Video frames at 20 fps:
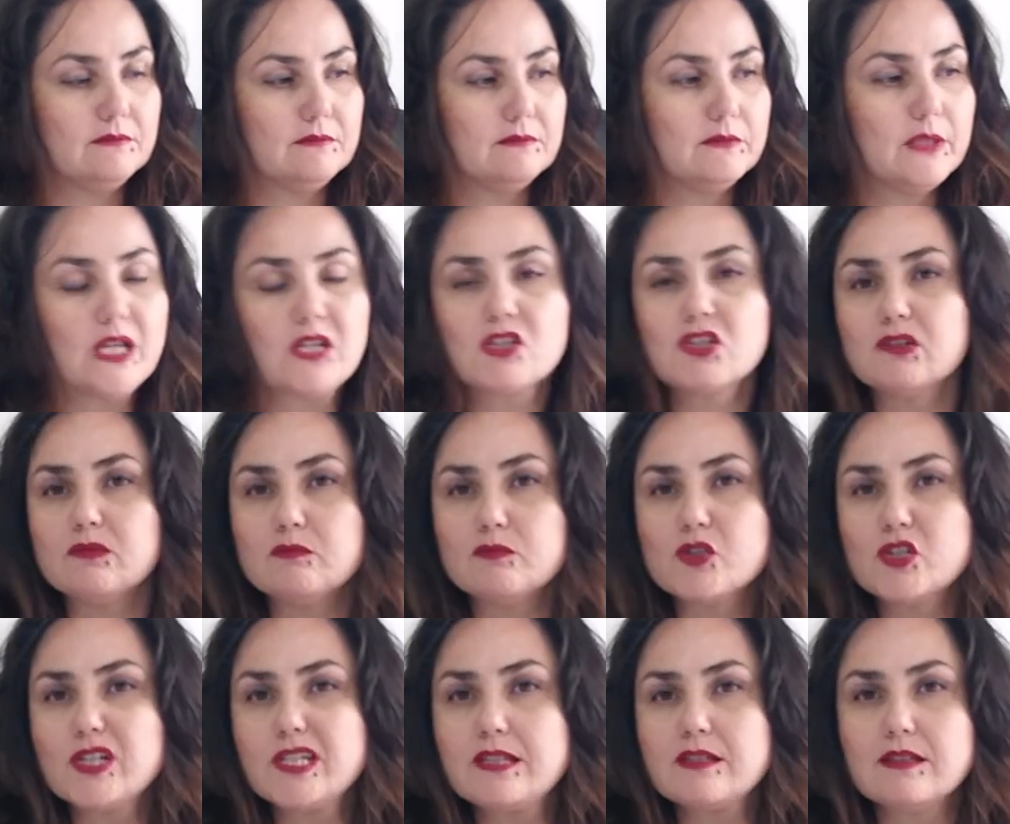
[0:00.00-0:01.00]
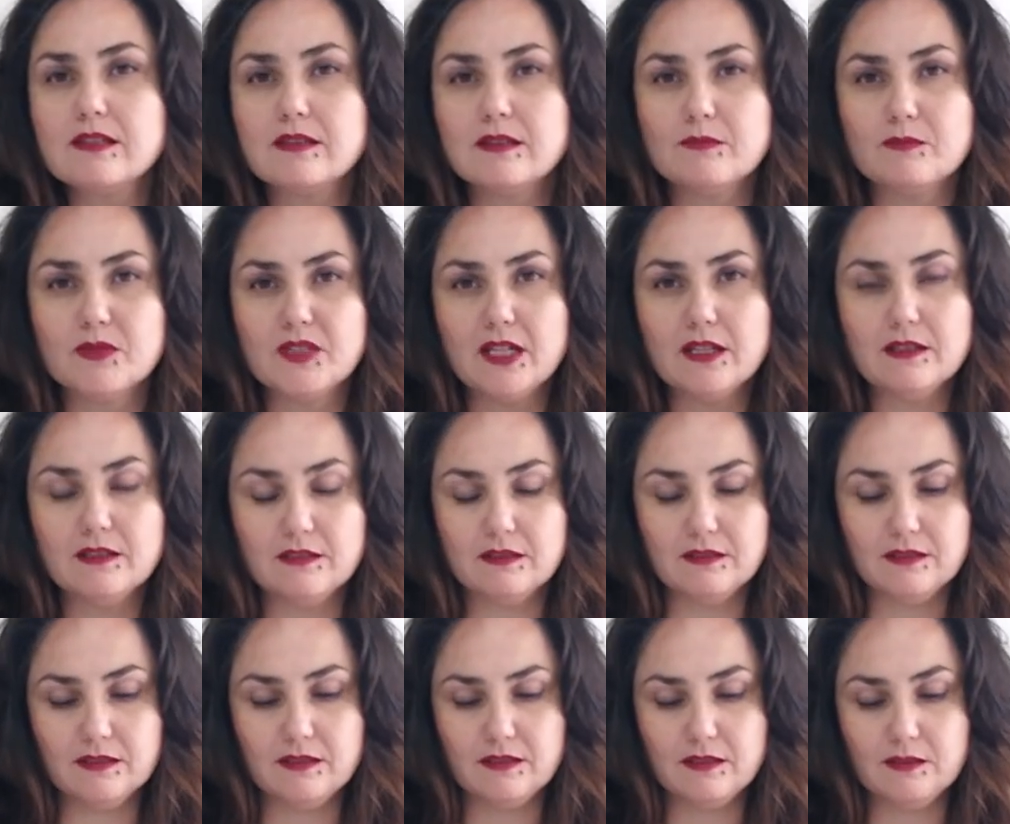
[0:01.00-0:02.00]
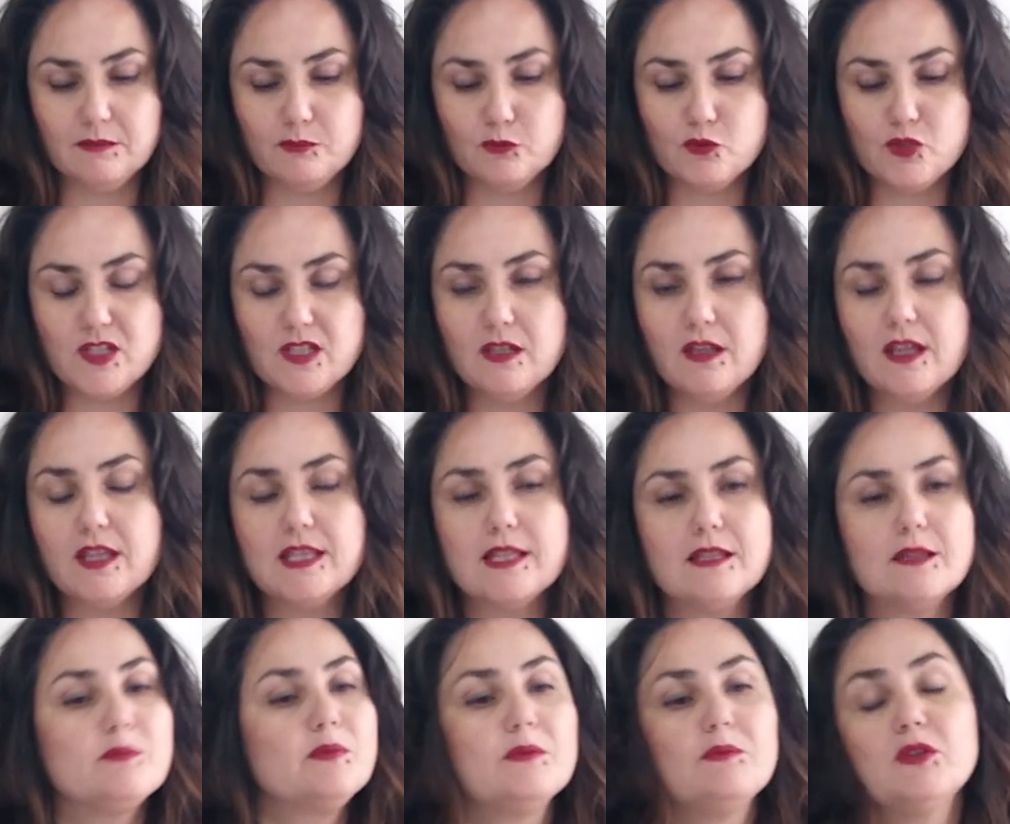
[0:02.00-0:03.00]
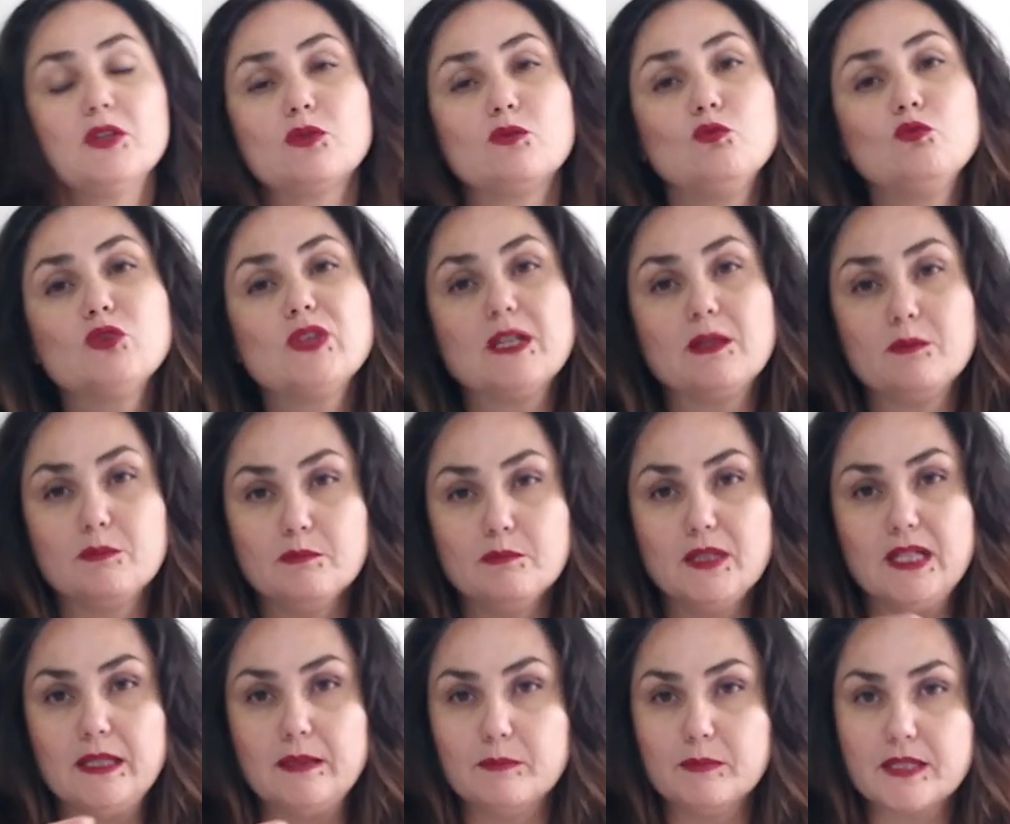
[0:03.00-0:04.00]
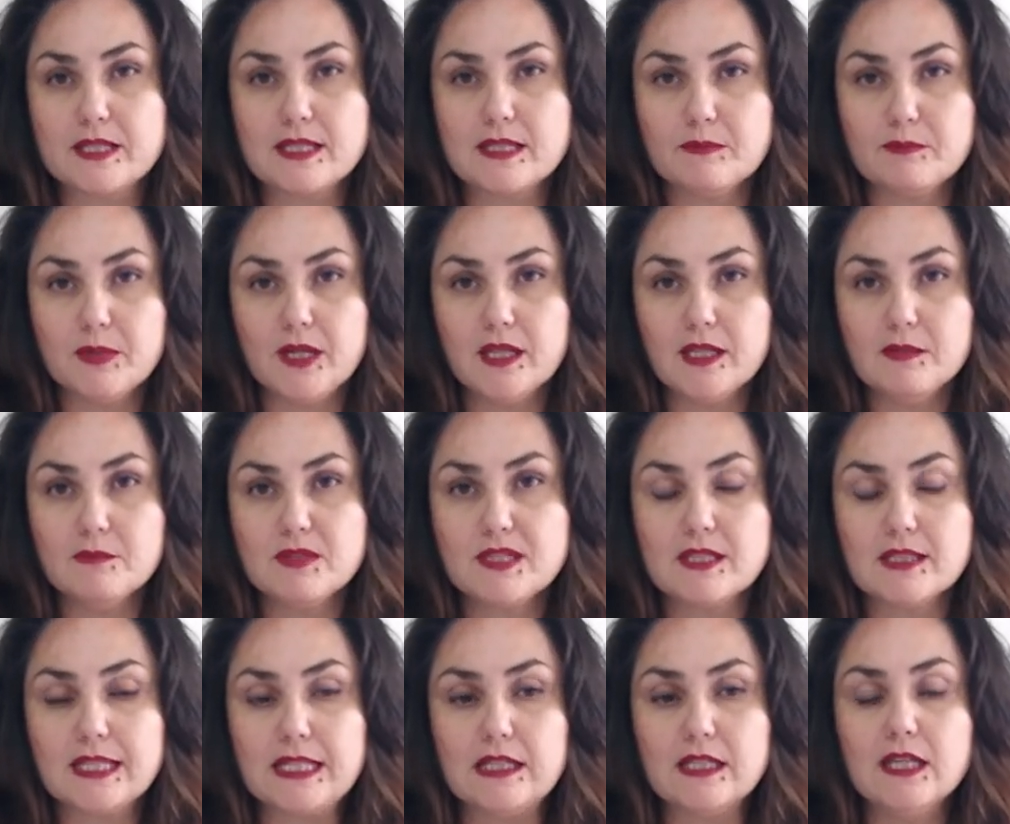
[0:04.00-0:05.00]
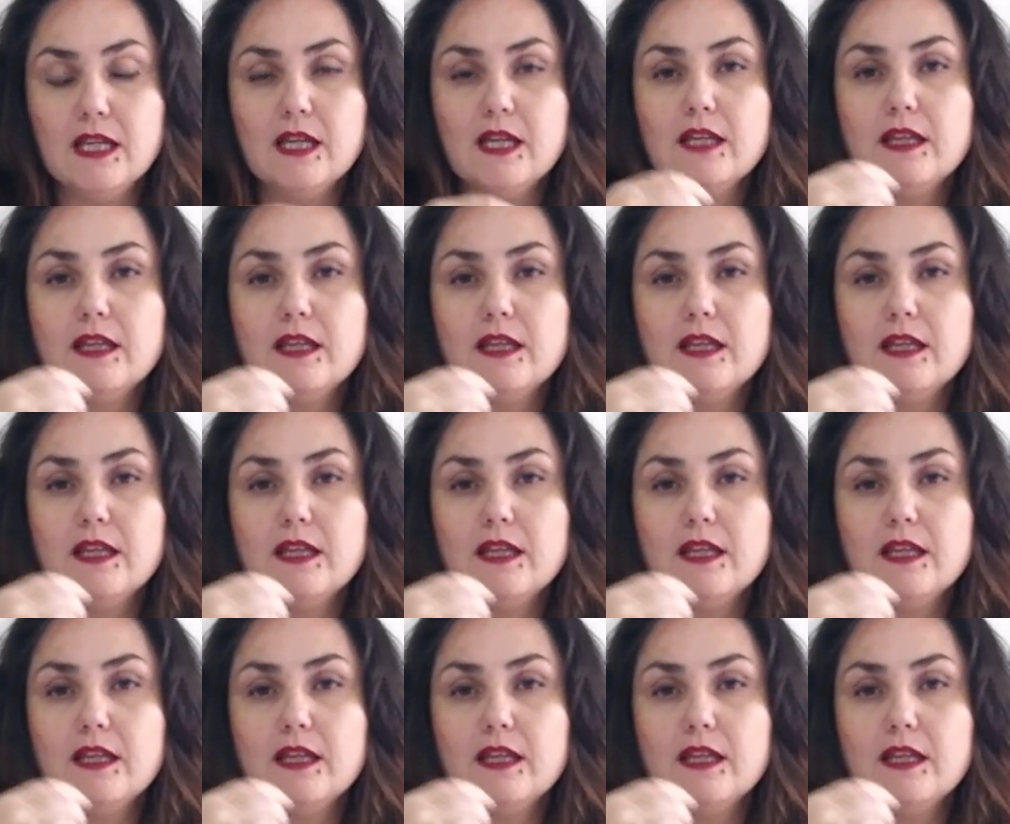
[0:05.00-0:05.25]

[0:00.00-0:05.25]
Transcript: нашем жизненном да, а, пути, это, например, утром мы просыпаемся, да,